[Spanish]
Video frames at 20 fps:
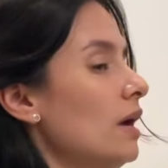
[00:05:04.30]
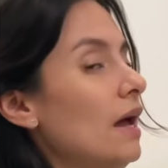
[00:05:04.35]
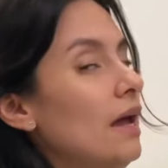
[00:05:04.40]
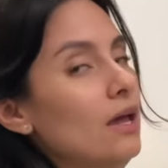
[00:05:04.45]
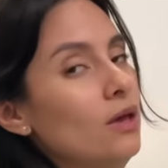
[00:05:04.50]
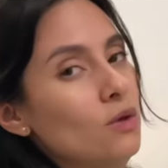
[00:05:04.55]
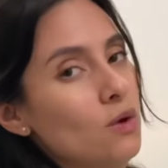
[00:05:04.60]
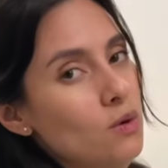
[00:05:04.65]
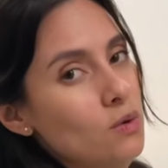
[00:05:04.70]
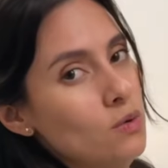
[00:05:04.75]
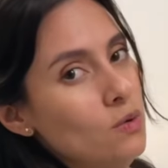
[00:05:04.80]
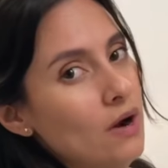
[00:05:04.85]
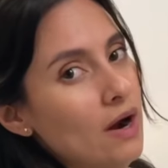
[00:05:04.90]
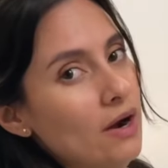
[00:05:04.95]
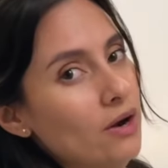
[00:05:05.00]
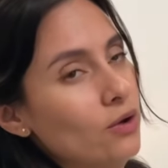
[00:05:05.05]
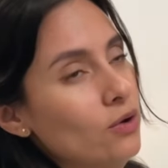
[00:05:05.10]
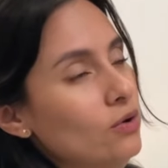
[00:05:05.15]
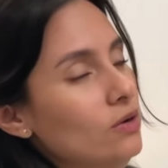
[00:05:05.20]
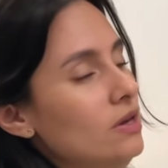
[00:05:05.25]
he ido a un
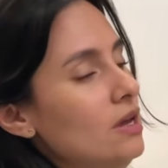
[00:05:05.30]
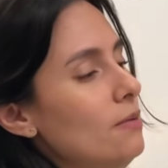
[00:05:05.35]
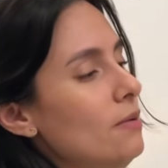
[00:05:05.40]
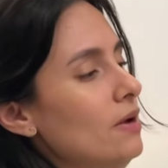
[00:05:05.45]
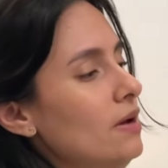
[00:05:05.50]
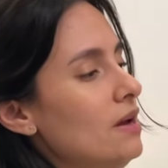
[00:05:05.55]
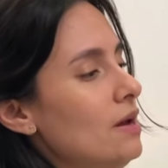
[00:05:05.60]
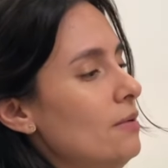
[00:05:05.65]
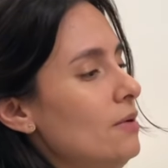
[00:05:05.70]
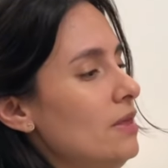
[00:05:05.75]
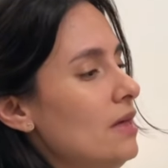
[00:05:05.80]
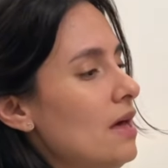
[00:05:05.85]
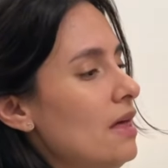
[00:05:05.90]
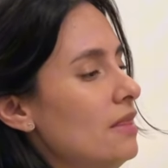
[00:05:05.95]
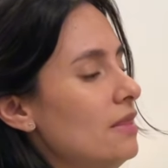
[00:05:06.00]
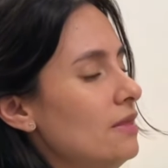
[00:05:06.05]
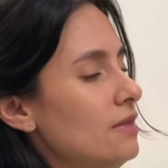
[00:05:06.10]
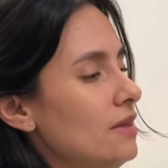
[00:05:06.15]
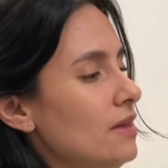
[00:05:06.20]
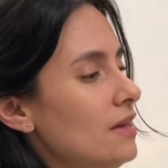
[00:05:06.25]
lugar con nieve en Navidad
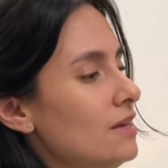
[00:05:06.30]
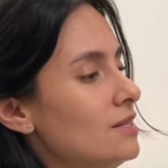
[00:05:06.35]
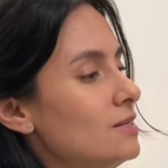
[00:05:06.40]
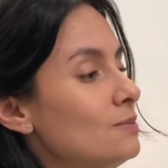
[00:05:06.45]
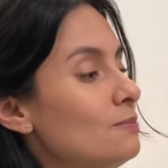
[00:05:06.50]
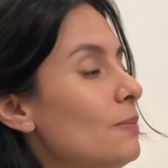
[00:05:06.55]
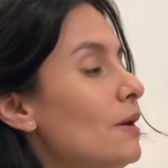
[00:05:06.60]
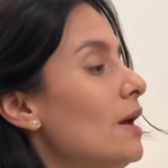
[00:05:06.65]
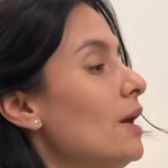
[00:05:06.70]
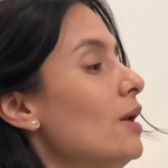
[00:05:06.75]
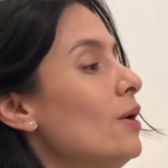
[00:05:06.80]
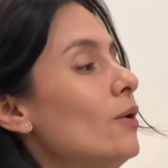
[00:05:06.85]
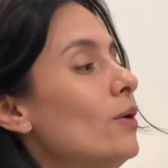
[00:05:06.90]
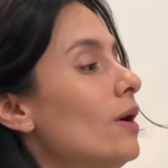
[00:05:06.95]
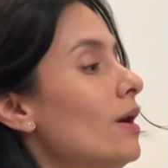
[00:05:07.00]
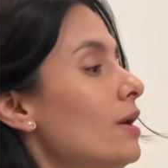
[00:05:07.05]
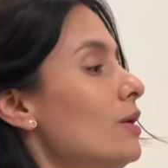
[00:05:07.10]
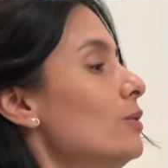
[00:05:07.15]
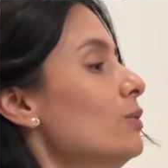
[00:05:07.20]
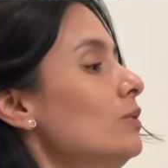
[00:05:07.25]
y espero
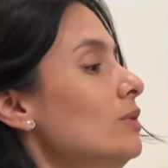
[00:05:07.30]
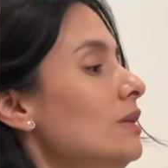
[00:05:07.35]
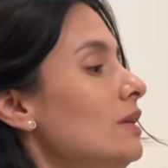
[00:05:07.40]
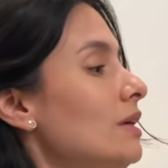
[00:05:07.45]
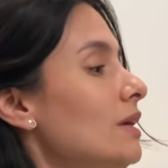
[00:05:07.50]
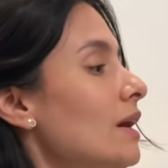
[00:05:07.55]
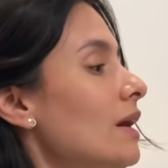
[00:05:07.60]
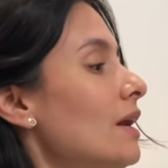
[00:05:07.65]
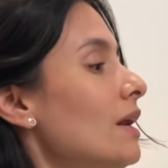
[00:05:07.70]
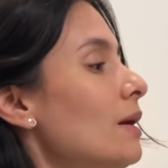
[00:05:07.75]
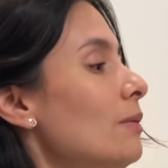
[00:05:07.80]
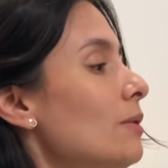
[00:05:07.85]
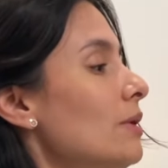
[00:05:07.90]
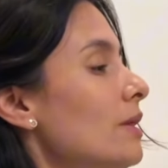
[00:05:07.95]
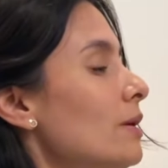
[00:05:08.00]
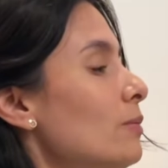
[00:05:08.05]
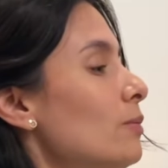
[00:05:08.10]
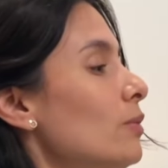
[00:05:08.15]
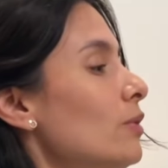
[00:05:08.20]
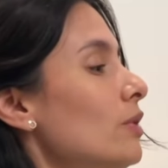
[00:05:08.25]
algún día en la vida
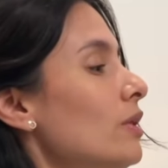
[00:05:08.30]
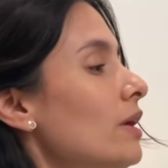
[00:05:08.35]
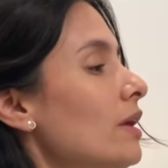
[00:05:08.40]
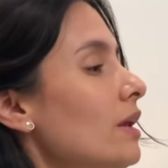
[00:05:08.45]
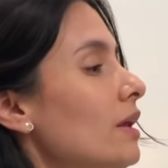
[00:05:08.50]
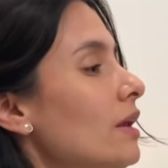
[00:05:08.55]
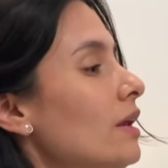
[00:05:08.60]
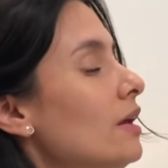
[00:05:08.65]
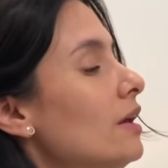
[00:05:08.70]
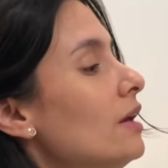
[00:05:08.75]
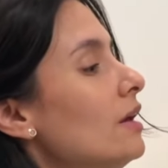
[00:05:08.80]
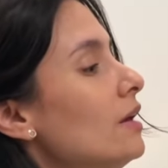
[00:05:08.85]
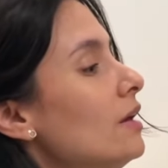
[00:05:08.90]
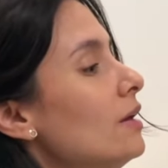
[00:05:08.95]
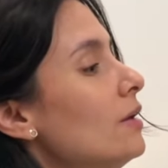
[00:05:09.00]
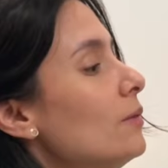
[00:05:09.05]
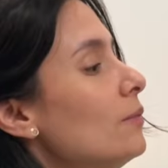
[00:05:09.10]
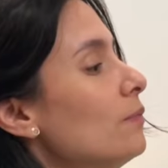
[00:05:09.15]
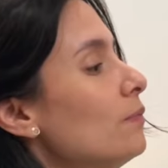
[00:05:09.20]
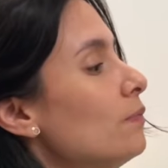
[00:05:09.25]
poder ir.
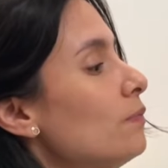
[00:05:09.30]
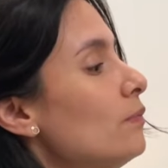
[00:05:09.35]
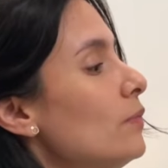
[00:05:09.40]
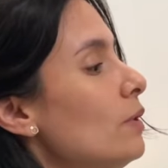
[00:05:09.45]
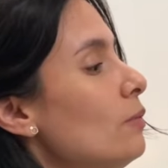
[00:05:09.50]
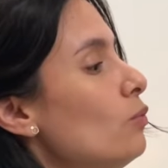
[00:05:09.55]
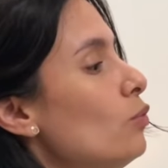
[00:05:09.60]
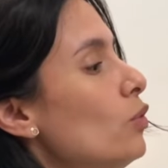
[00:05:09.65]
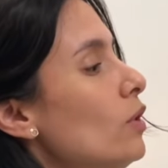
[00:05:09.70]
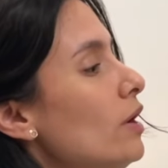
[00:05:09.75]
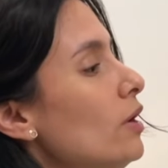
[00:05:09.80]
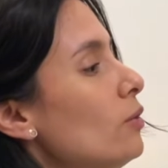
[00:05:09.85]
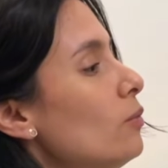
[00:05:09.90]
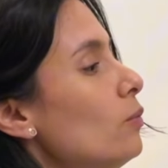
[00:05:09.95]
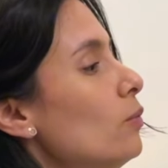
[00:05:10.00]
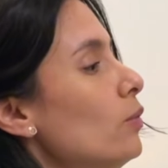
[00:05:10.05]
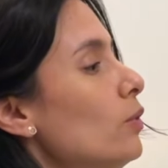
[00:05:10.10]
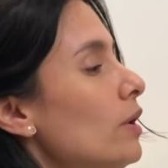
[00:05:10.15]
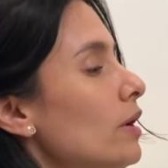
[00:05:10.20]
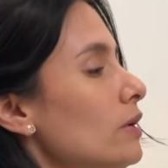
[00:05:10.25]
Me muero
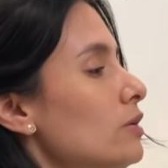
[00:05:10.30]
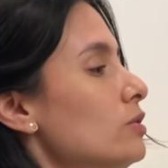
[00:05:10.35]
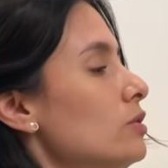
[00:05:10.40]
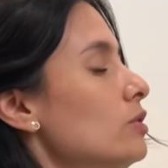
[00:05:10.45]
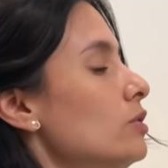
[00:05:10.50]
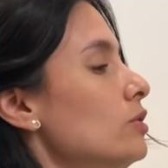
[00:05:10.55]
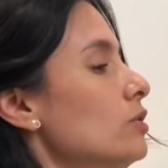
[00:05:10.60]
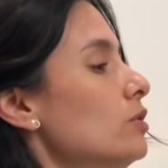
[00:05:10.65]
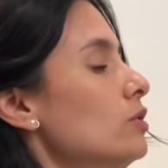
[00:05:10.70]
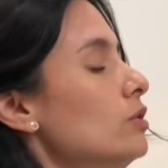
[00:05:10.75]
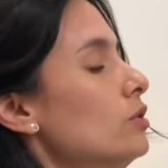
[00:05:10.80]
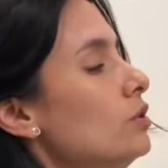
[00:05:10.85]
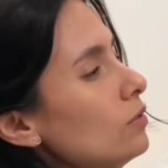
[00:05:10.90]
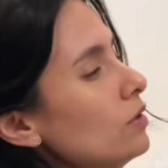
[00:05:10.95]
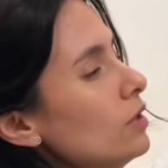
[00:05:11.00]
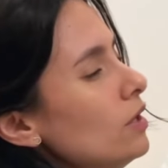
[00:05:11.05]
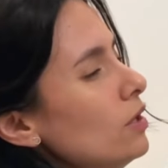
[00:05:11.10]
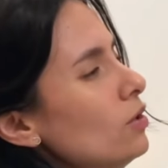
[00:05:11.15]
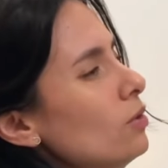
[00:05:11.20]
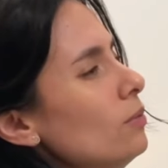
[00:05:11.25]
por eso.
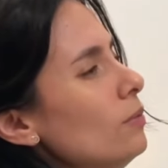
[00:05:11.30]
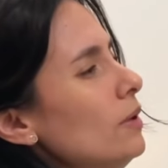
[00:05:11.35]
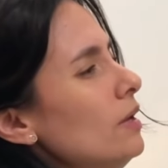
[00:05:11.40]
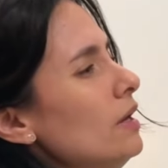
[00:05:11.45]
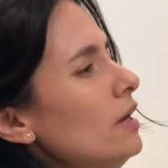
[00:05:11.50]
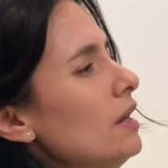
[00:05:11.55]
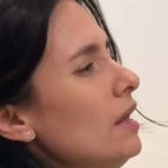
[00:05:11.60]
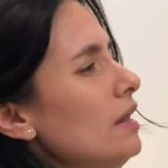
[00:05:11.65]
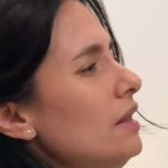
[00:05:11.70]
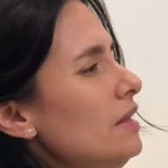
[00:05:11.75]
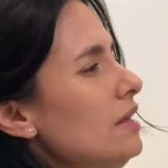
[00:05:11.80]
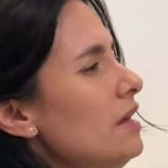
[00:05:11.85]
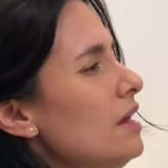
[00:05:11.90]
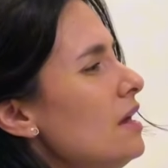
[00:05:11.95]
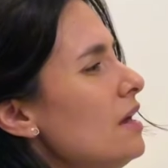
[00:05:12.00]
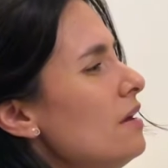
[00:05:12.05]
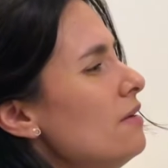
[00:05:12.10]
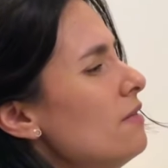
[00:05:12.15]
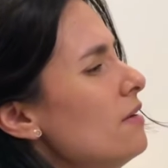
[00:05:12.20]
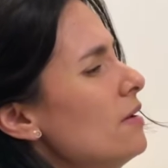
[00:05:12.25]
Quiero ver la
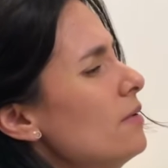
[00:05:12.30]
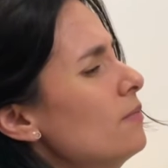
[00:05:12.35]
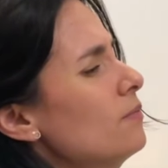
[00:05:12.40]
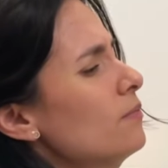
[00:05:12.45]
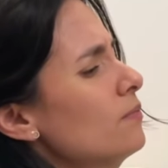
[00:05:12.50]
nieve.